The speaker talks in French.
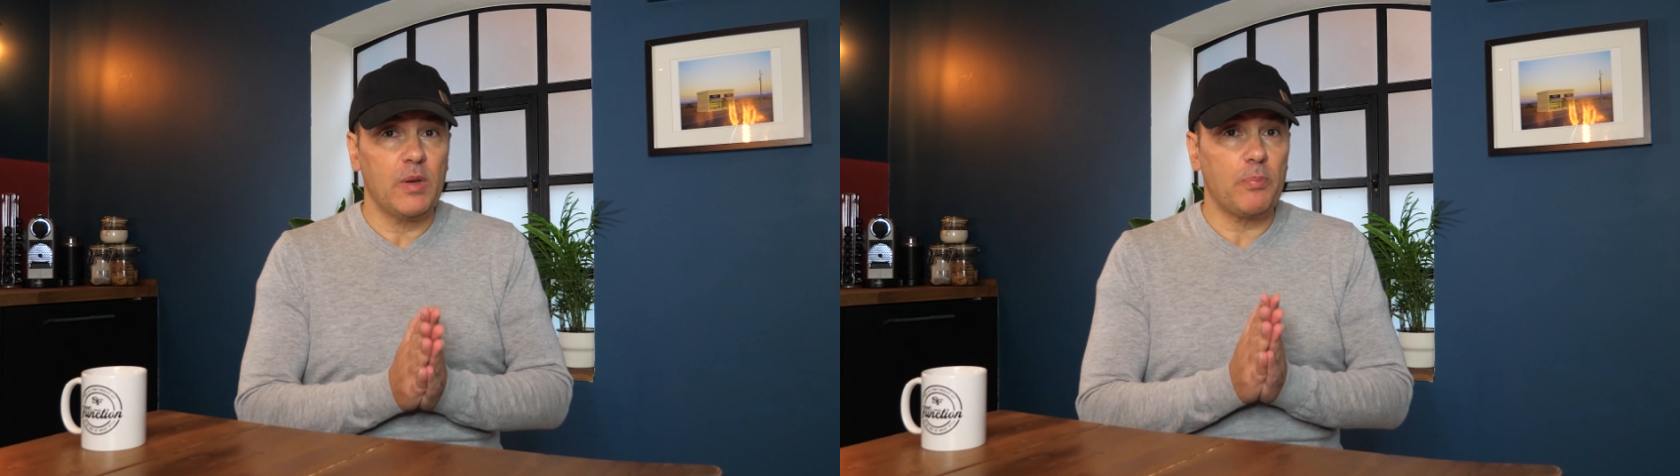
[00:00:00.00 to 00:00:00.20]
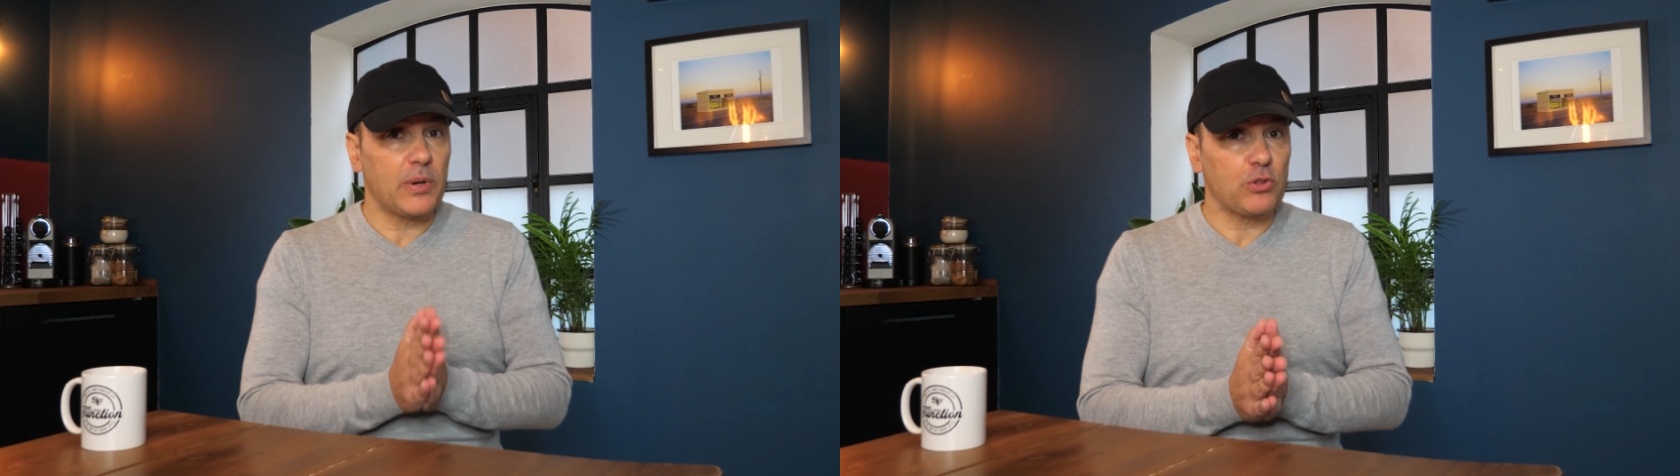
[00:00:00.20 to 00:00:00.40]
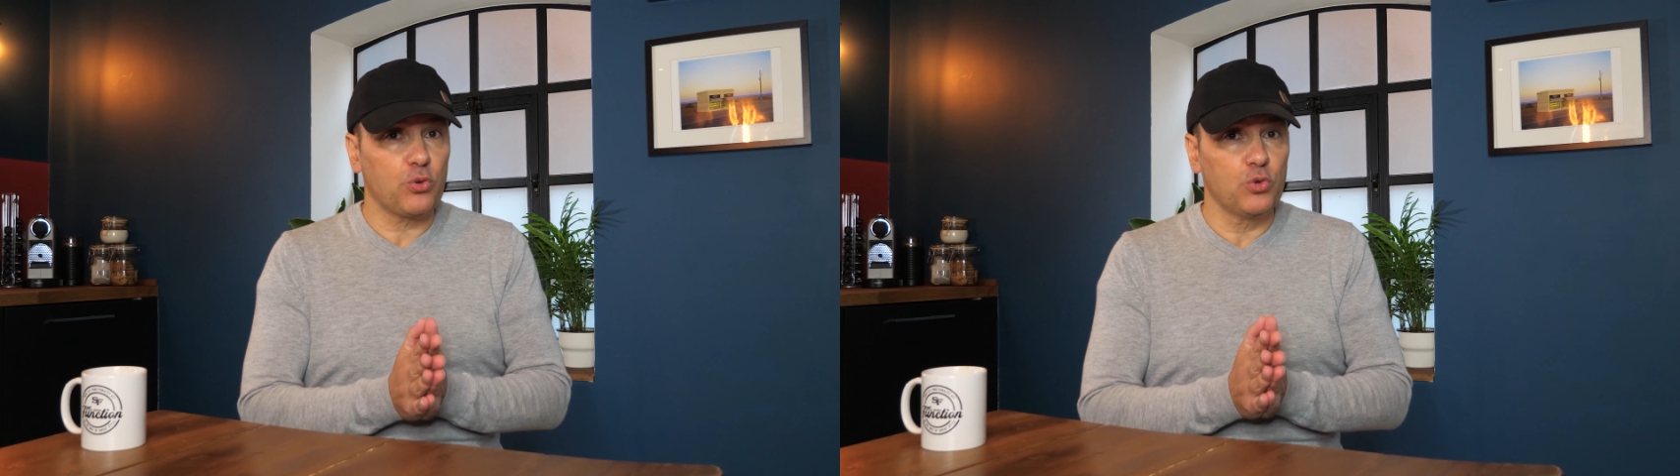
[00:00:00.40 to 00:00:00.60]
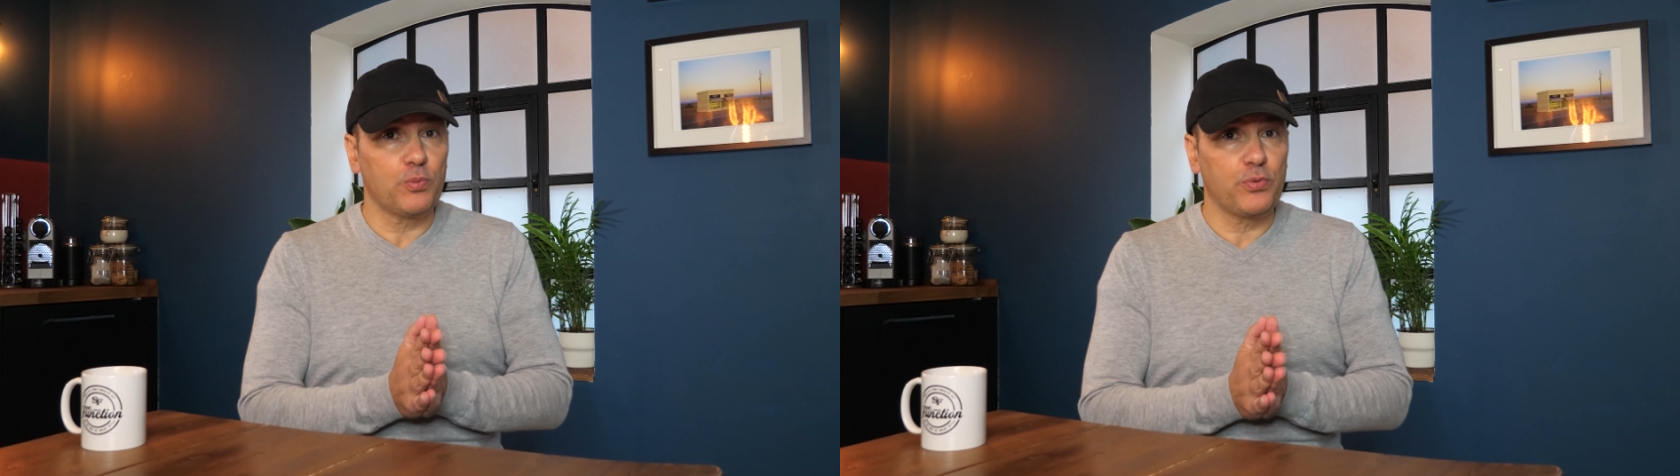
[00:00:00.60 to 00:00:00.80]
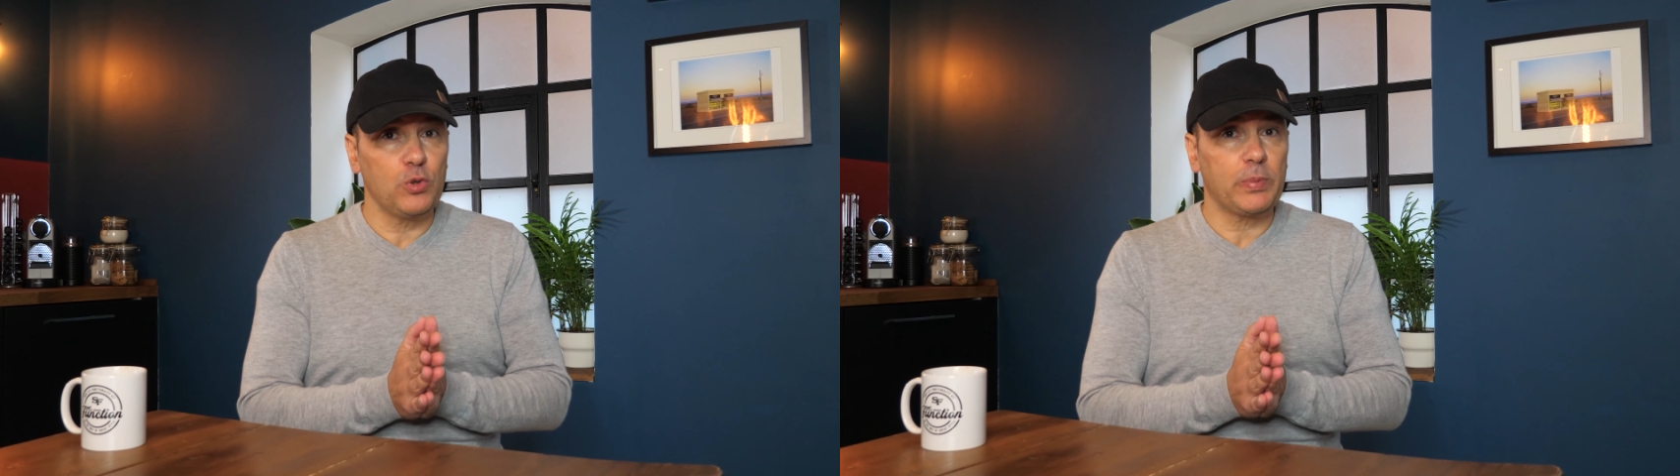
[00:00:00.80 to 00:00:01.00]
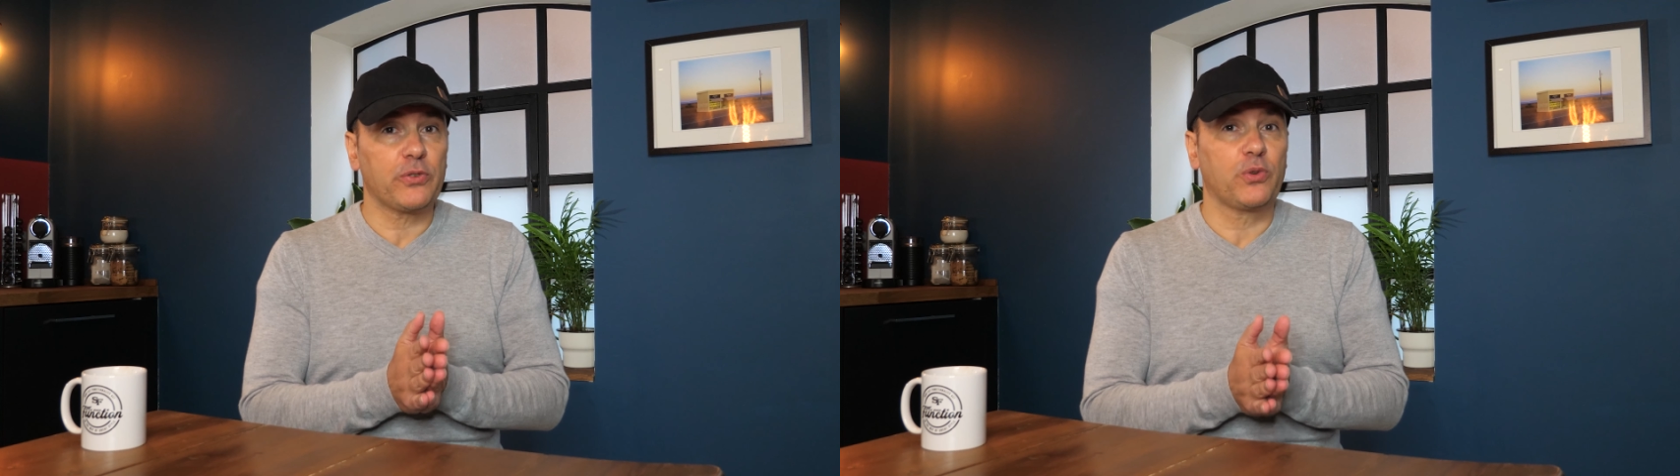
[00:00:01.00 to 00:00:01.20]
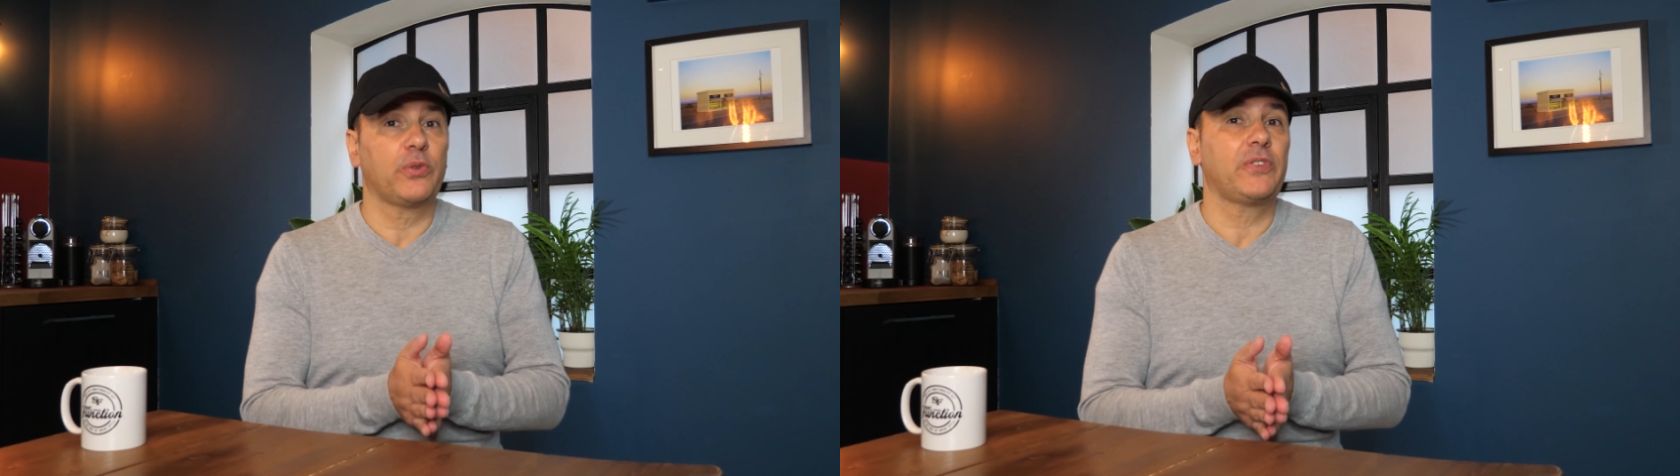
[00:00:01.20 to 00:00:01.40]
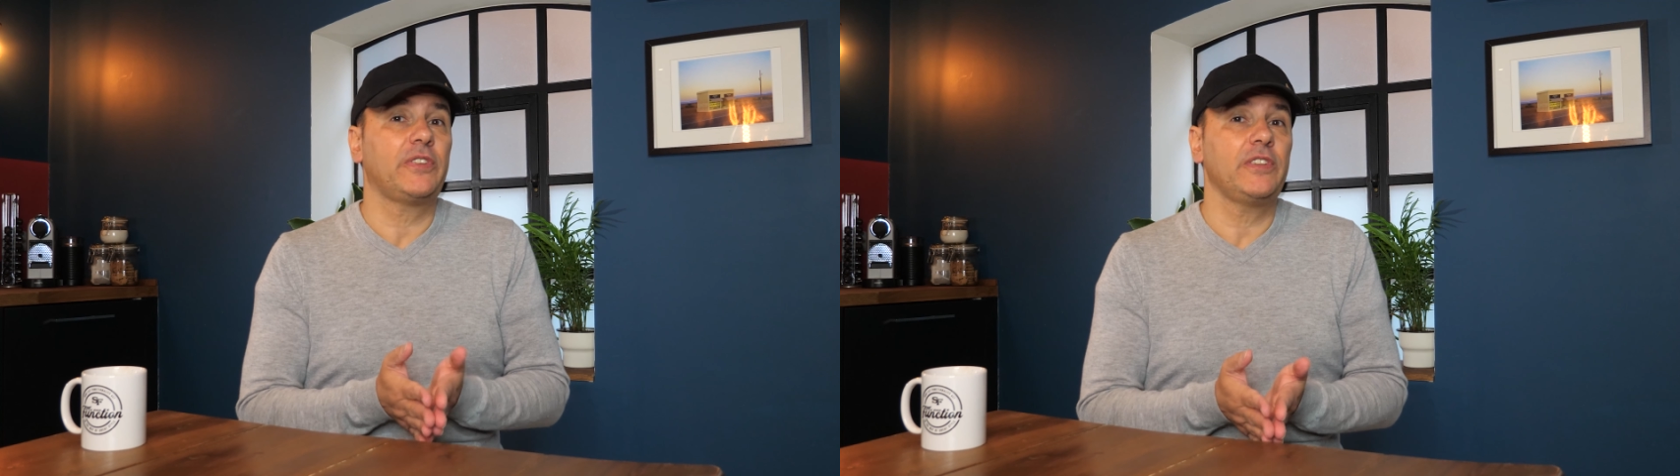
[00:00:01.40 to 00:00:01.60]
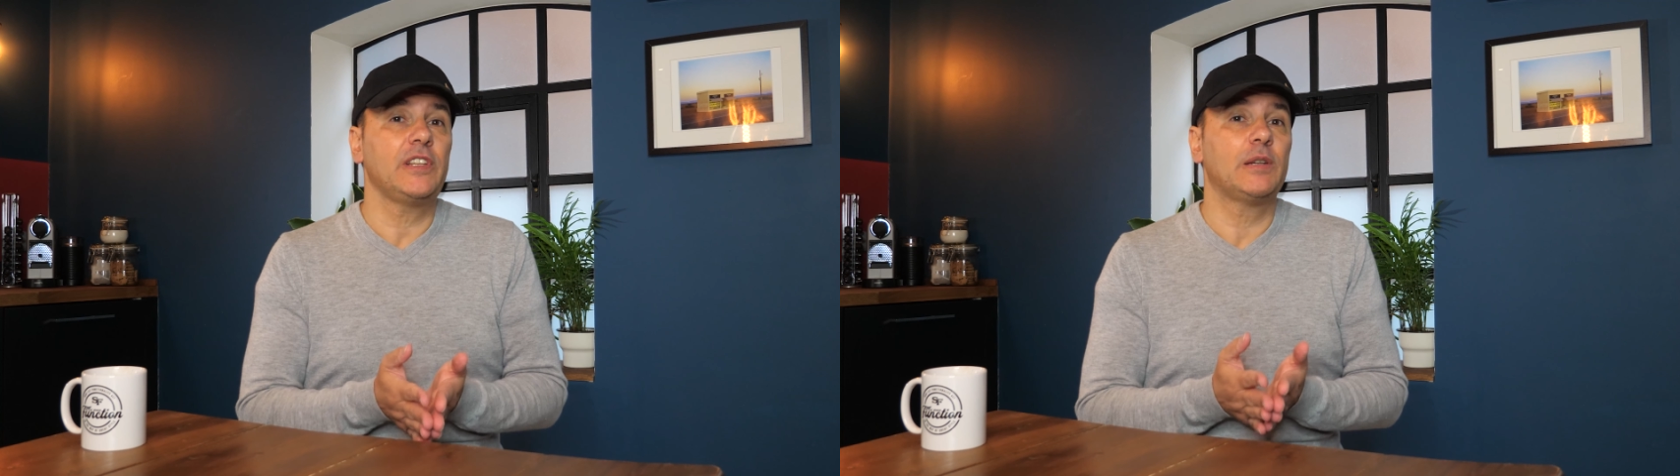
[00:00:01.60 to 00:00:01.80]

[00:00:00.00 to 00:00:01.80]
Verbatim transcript: mais pas trop non plus, parce que si